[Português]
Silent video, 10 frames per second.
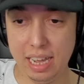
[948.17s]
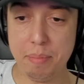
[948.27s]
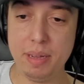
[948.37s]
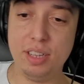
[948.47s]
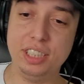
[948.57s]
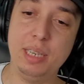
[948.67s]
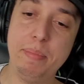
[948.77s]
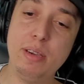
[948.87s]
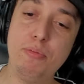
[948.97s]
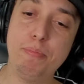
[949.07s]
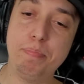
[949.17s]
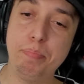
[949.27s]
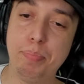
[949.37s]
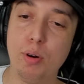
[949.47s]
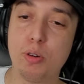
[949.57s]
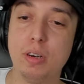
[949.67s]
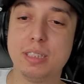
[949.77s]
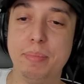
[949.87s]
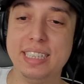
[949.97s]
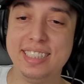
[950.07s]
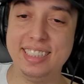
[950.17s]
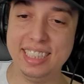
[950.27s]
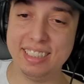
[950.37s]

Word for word: É, mas eu achei meio pouco as maestrias,